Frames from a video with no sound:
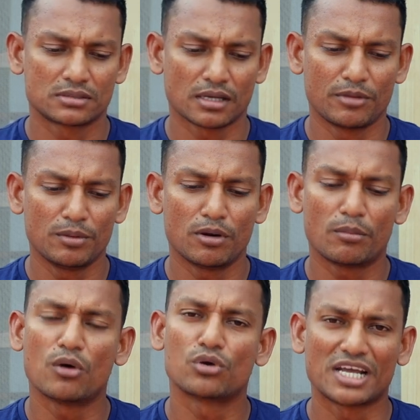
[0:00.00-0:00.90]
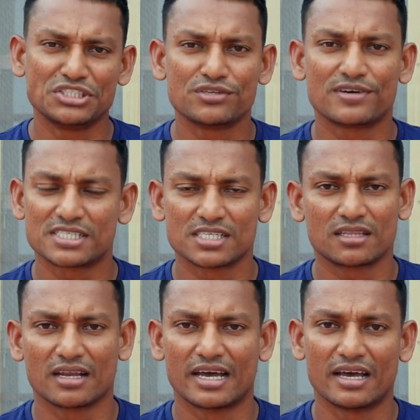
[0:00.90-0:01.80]
சமீபமாக ஒரு அஞ்சு
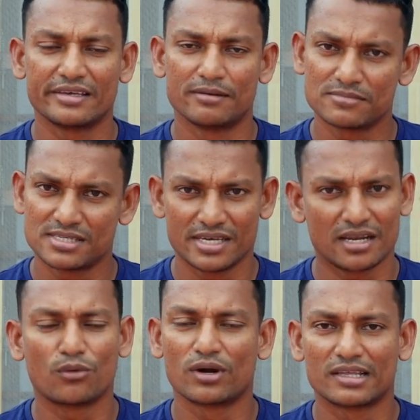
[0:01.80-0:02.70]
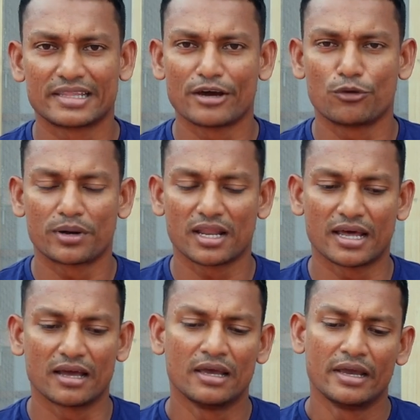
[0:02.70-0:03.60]
வருஷத்தில் எம்சிஎன் அவங்களுக்கு
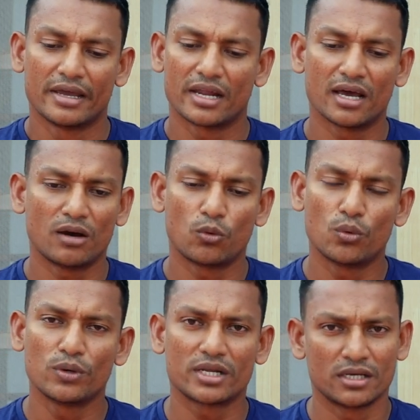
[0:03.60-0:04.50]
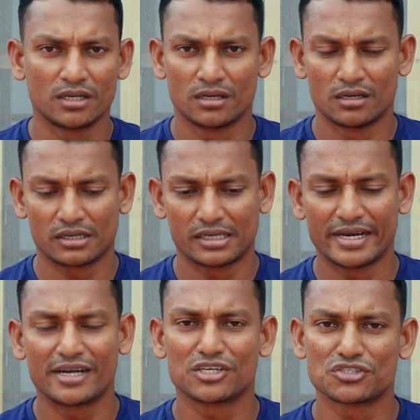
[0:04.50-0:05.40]
தேவைப்படலை ஏன்னா ஒவ்வொரு
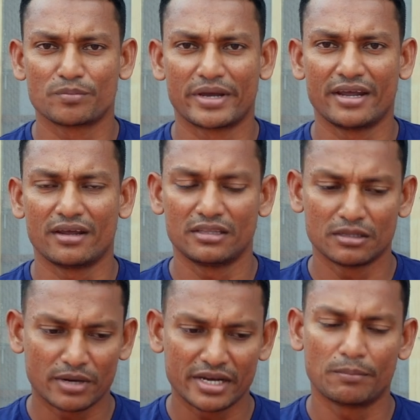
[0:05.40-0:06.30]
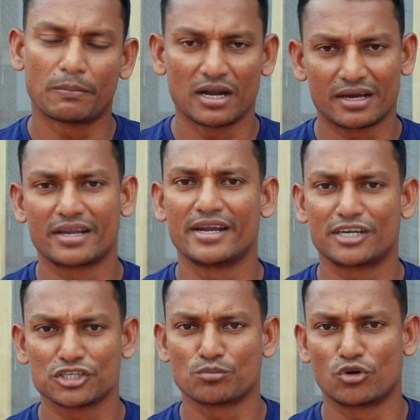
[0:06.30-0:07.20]
கிரியேட்டர்ஸுமே இந்த மாதிரி பல
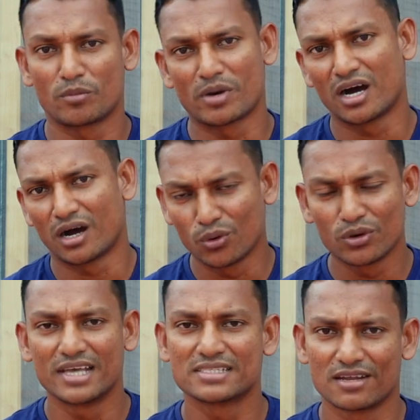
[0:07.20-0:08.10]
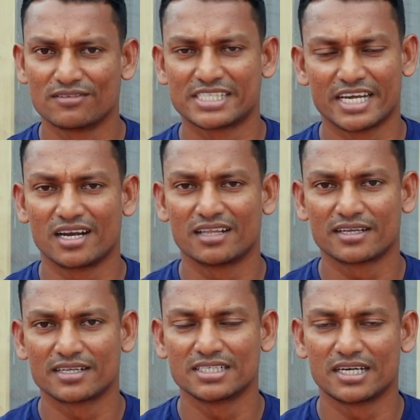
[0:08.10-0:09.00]
கிரியேட்டர்ஸ் மூலமாக அவங்களே சில விஷயங்களை
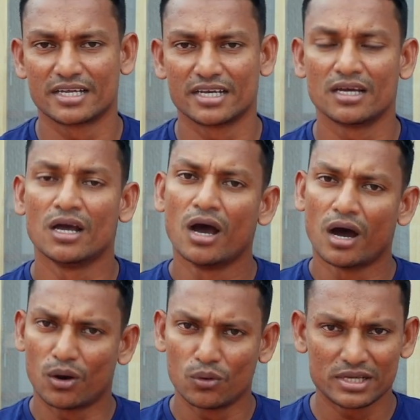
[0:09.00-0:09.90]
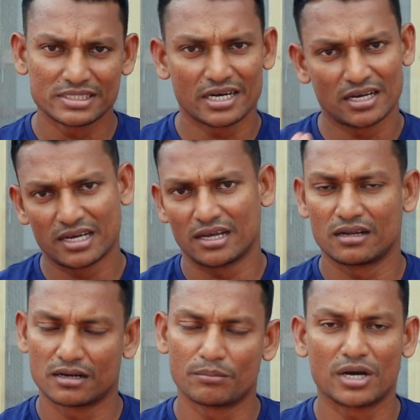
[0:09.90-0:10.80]
தெரிஞ்சுக்கிட்டு அவங்க சேனலை
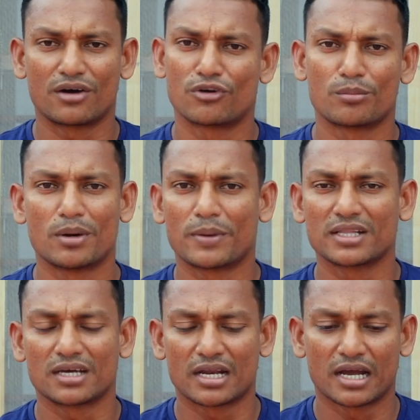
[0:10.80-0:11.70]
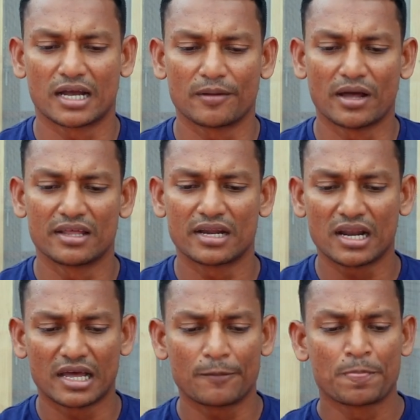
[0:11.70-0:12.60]
ரொம்ப கவனமாக பார்த்துக்கிறாங்க
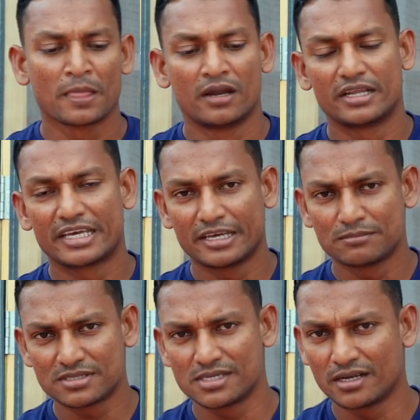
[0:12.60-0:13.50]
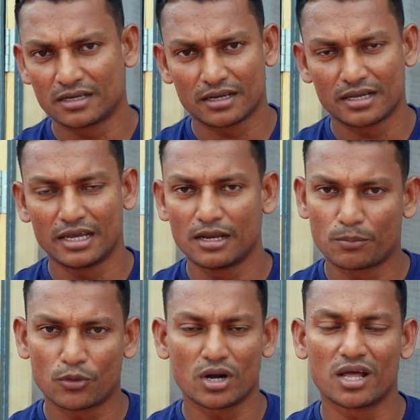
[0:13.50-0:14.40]
அதனால் நீங்கள் எம்சிஎனுக்கு கீழே
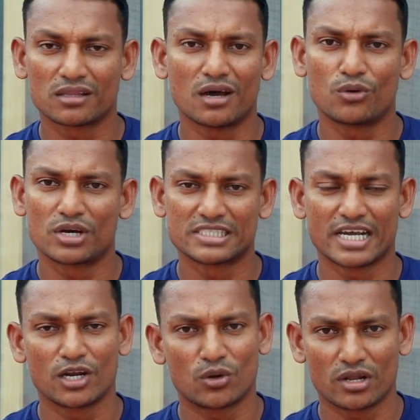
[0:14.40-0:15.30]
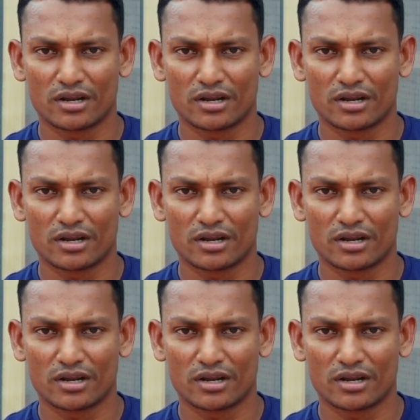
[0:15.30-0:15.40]
போனால் தான் உங்கள் சேனலோட